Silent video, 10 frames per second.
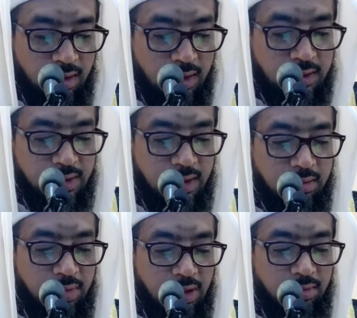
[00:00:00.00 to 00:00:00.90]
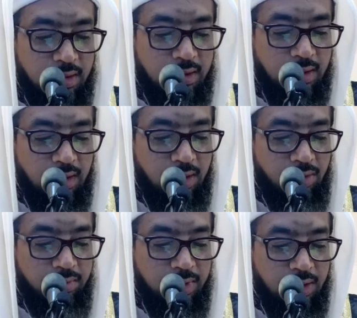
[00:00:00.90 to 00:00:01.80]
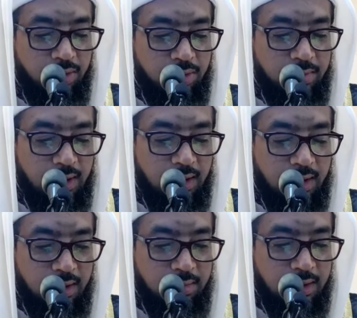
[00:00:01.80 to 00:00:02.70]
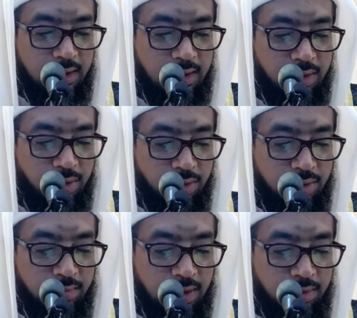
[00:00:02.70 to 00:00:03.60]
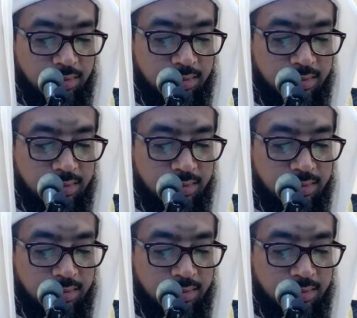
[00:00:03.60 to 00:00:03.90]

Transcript: یا اصحاب الوقت عید بحکم نیابتی ان حکمکم